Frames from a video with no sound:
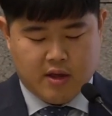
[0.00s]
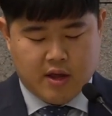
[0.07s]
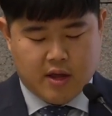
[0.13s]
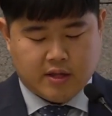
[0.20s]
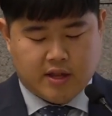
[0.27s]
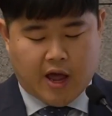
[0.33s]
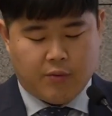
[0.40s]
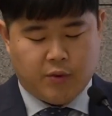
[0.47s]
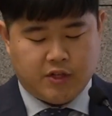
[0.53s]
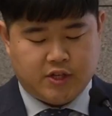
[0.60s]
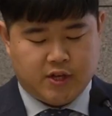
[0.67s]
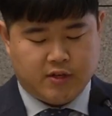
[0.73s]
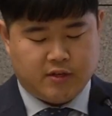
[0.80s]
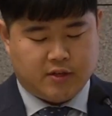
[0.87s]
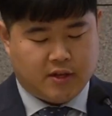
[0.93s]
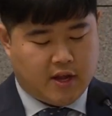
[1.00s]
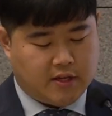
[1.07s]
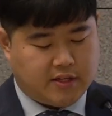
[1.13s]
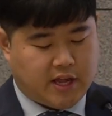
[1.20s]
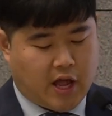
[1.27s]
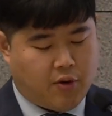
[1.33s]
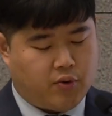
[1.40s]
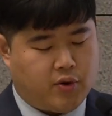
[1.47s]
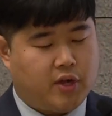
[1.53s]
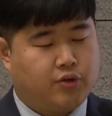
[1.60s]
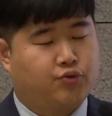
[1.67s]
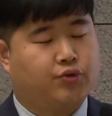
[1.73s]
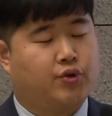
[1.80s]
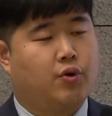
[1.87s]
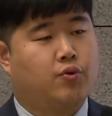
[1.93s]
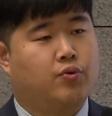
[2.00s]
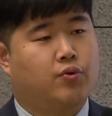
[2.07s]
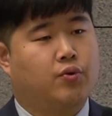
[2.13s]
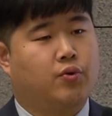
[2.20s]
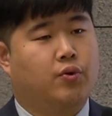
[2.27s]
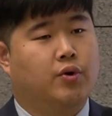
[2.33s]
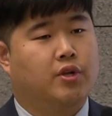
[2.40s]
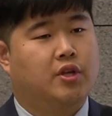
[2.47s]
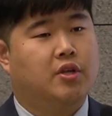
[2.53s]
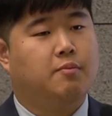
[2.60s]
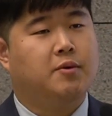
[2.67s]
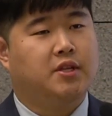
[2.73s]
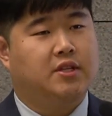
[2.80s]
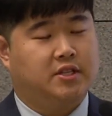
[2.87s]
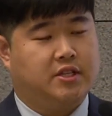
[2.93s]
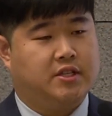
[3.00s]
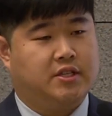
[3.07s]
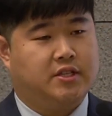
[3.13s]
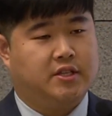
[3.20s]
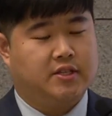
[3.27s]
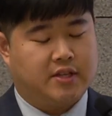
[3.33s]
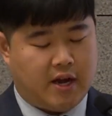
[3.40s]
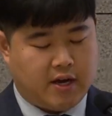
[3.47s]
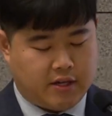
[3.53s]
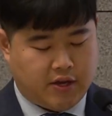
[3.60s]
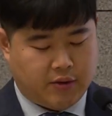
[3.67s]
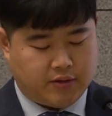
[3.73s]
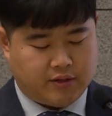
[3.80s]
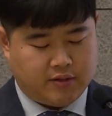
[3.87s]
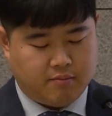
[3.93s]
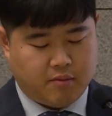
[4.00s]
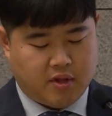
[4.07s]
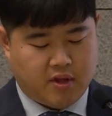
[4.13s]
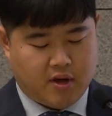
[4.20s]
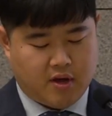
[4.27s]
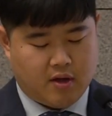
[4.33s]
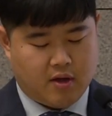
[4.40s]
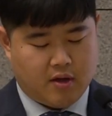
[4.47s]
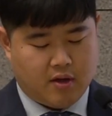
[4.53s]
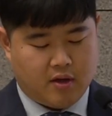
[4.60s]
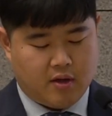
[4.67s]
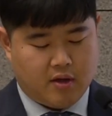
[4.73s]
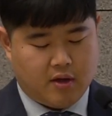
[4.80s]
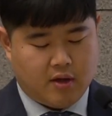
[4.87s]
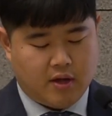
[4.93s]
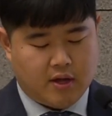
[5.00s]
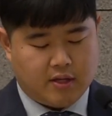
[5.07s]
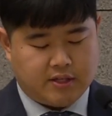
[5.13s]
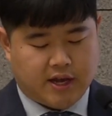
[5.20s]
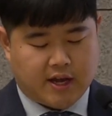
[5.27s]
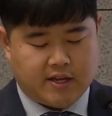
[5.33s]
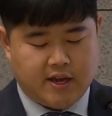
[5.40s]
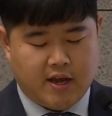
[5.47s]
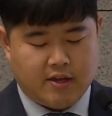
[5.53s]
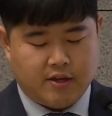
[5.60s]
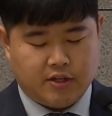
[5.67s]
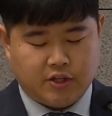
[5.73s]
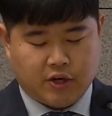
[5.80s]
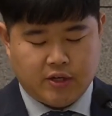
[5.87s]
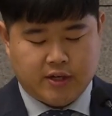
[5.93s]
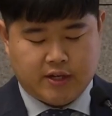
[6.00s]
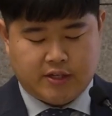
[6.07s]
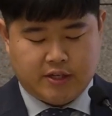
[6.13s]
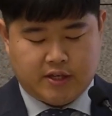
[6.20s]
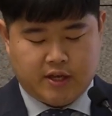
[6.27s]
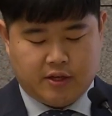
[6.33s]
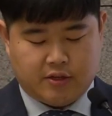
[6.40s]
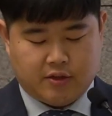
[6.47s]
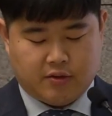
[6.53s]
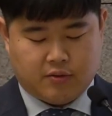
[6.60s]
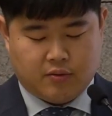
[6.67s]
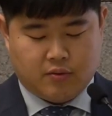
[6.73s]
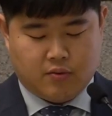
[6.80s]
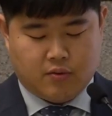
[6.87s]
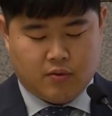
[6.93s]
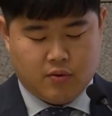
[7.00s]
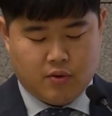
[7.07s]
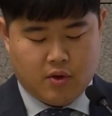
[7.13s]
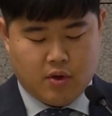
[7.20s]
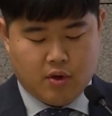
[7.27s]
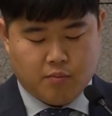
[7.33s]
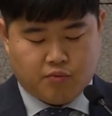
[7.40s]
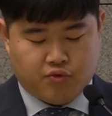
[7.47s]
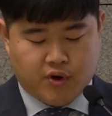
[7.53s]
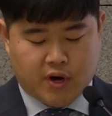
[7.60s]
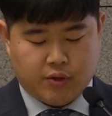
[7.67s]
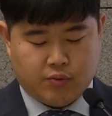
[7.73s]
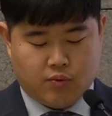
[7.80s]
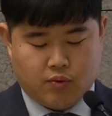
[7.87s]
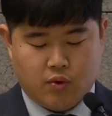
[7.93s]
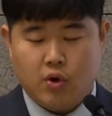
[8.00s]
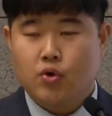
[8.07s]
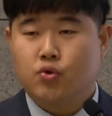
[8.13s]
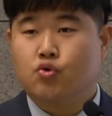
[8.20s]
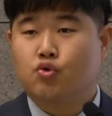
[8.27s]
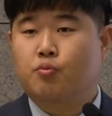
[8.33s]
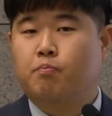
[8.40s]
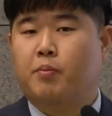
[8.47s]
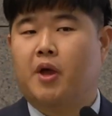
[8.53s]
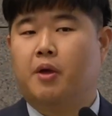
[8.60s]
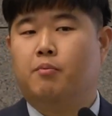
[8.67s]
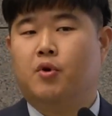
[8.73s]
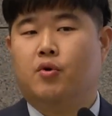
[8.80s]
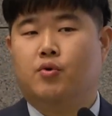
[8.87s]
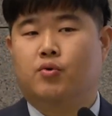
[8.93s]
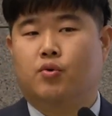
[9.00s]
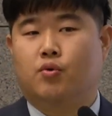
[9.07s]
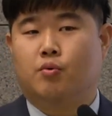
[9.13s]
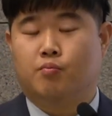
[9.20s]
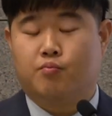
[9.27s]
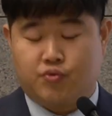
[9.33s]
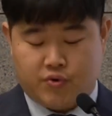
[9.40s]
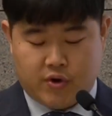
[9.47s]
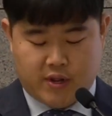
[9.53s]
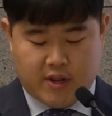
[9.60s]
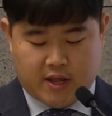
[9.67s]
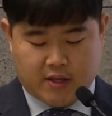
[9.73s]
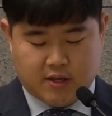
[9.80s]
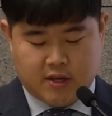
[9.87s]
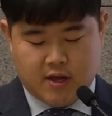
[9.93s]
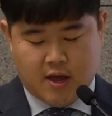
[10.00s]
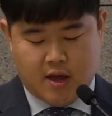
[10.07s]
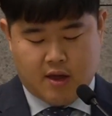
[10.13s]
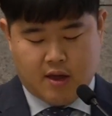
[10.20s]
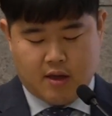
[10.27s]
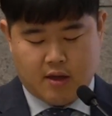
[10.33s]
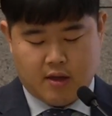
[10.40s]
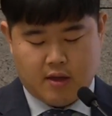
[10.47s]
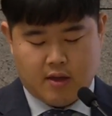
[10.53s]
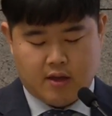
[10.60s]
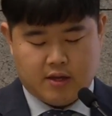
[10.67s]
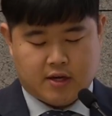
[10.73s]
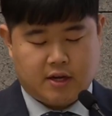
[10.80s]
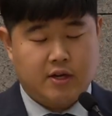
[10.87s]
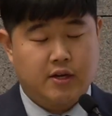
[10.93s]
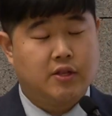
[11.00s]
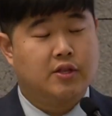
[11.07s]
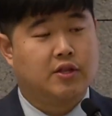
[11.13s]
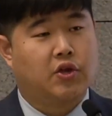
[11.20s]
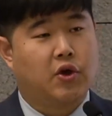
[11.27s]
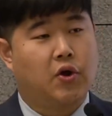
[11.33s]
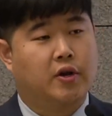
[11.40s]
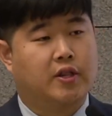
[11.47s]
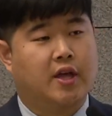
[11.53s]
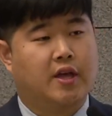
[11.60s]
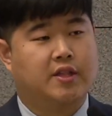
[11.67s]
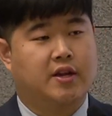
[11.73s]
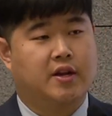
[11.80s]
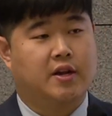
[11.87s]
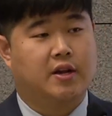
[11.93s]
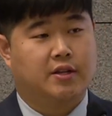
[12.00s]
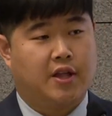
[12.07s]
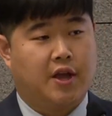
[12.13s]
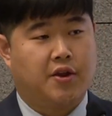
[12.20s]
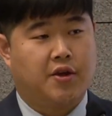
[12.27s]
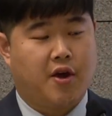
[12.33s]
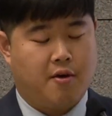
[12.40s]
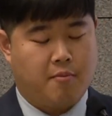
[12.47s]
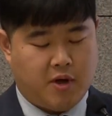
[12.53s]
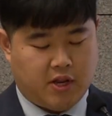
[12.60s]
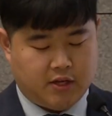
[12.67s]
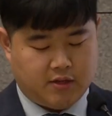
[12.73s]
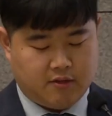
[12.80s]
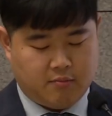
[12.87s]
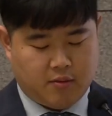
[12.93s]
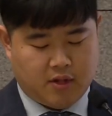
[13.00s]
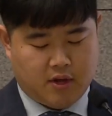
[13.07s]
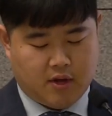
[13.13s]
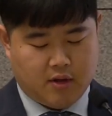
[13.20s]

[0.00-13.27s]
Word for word: 다윗은 사울의 추격으로 이미 지친 상태였습니다. 자기에는 처자식이 있었고 부하도 600명으로 불어났기에 큰 결단을 내려야만 했습니다.